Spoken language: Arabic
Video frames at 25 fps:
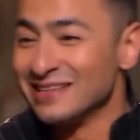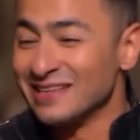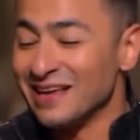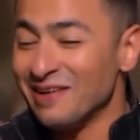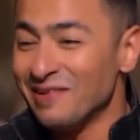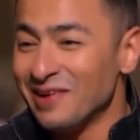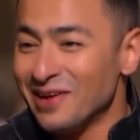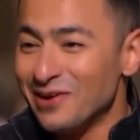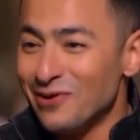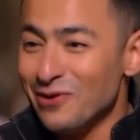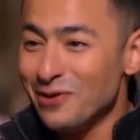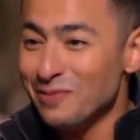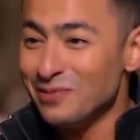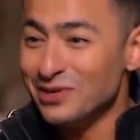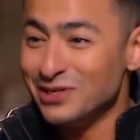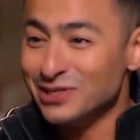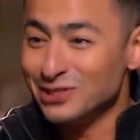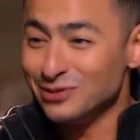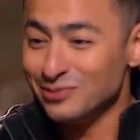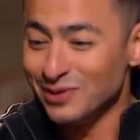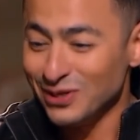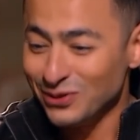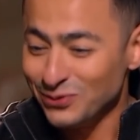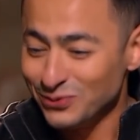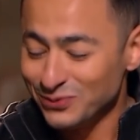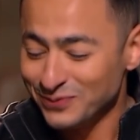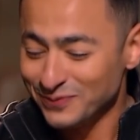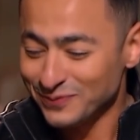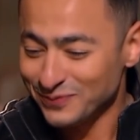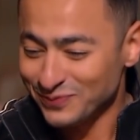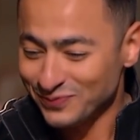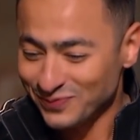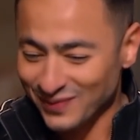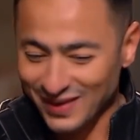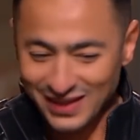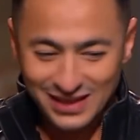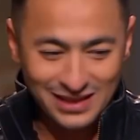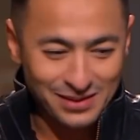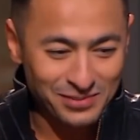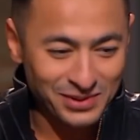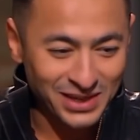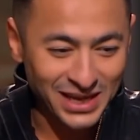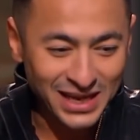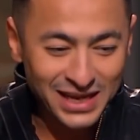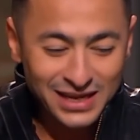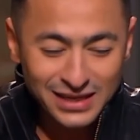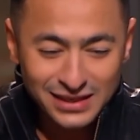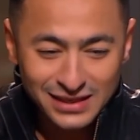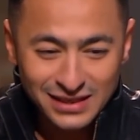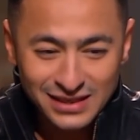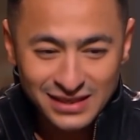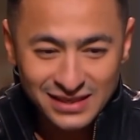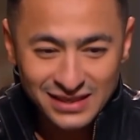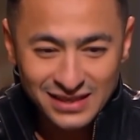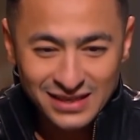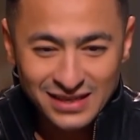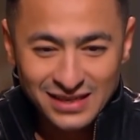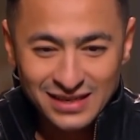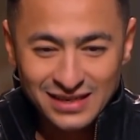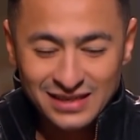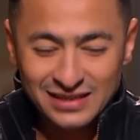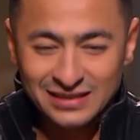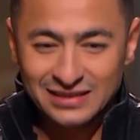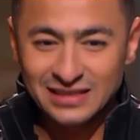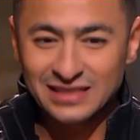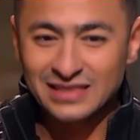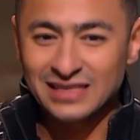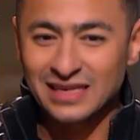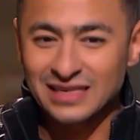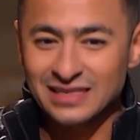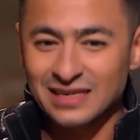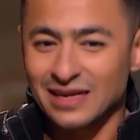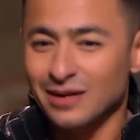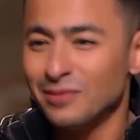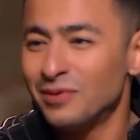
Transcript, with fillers: طبعا هو بالنسبه له انت بتغني تسع سنين.